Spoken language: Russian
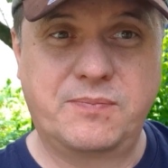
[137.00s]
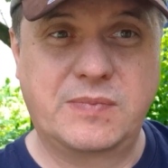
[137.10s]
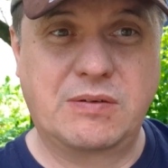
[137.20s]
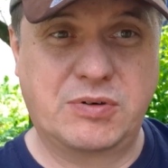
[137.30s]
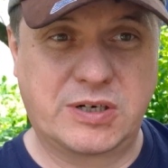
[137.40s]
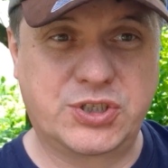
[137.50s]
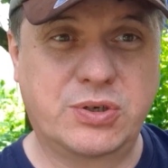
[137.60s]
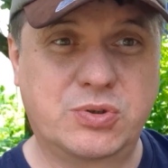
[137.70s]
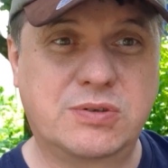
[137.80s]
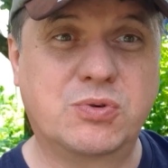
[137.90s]

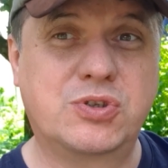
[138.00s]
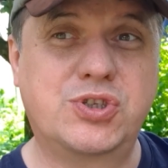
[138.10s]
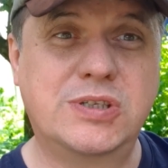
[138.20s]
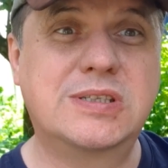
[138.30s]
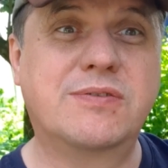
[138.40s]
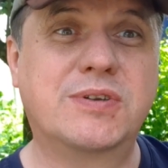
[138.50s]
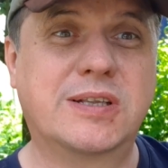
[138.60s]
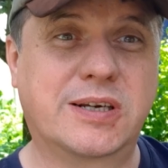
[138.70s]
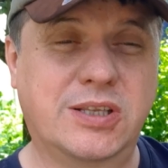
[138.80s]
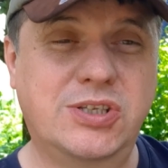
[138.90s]
выражаются вот чисто в
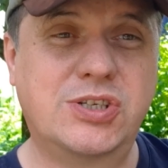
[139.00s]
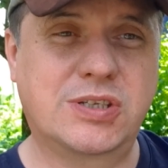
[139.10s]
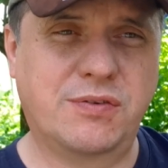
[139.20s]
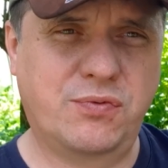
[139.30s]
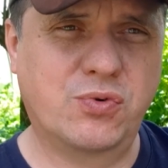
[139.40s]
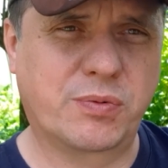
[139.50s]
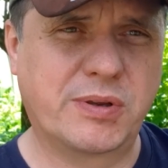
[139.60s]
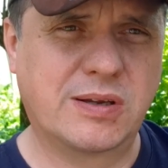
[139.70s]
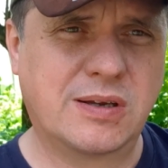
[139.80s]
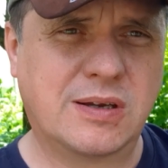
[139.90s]
энергетической
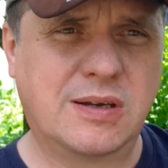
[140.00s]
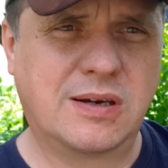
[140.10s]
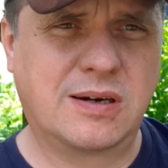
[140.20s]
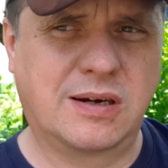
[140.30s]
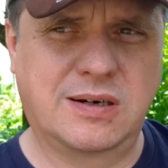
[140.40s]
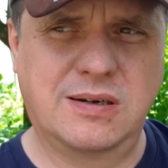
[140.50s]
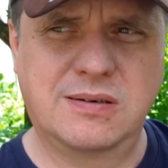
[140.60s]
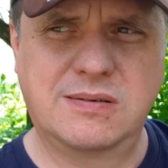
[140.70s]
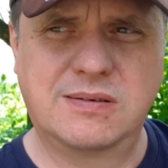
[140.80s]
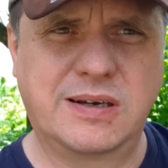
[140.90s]
форме, как
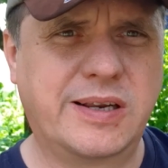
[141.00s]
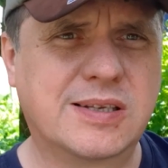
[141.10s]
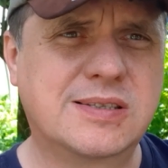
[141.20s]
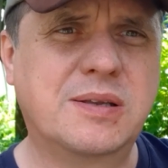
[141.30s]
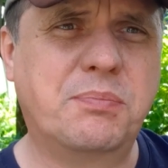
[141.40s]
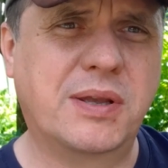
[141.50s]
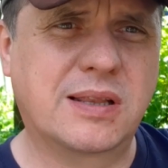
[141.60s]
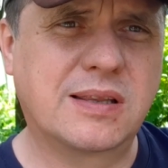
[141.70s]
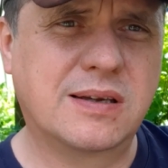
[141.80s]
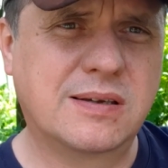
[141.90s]
грязные
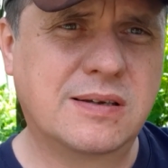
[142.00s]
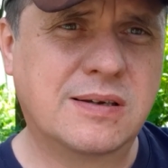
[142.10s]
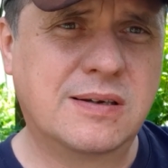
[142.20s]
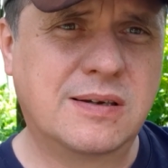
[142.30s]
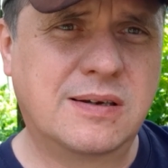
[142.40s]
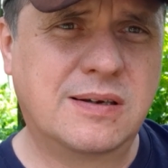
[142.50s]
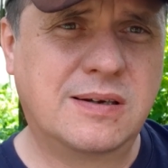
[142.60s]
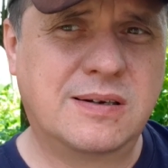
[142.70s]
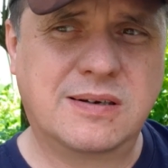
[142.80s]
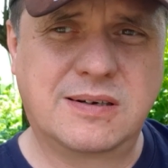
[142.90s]
пятна,
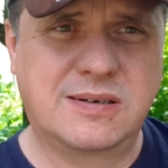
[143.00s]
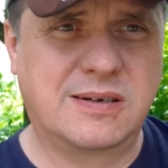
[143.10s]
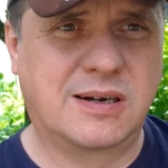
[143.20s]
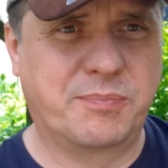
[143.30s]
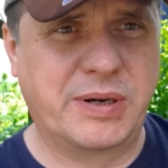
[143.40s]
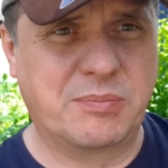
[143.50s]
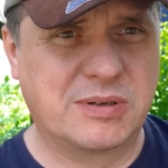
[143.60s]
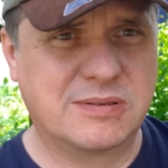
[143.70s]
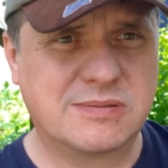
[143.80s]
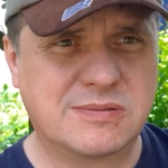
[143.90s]
как
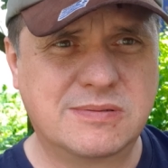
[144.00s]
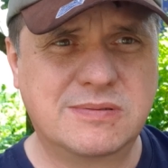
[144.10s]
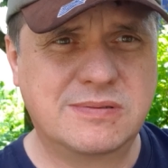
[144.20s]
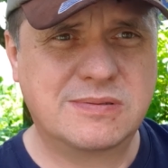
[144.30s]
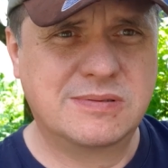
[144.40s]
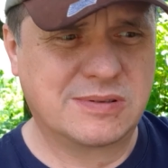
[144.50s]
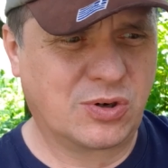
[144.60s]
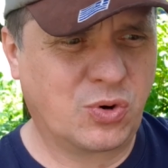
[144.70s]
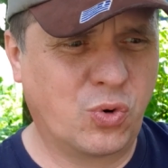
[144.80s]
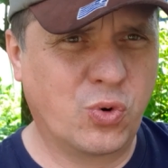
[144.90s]
прямо
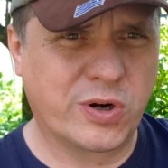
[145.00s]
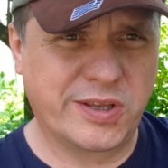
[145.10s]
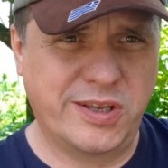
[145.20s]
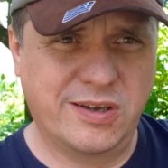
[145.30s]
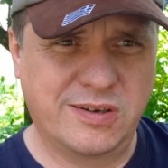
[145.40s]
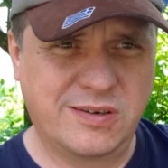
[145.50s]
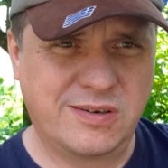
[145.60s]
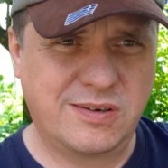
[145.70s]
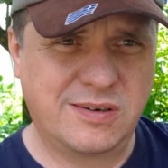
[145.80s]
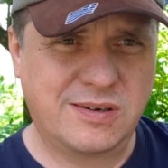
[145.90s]
корни,
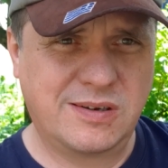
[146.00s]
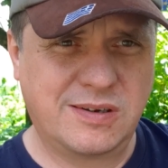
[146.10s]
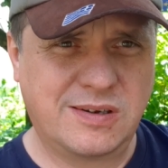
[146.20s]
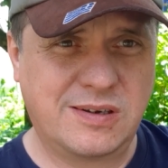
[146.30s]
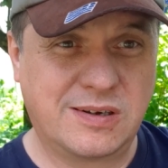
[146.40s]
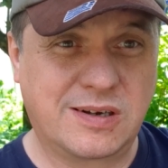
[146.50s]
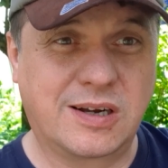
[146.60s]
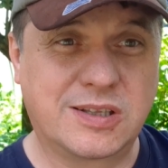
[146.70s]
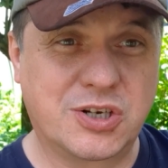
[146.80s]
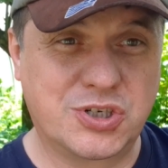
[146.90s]

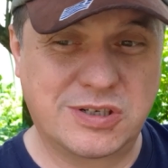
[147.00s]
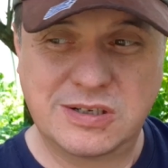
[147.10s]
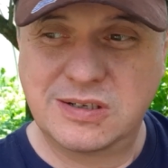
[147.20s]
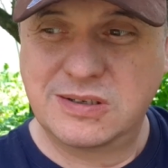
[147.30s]
как даже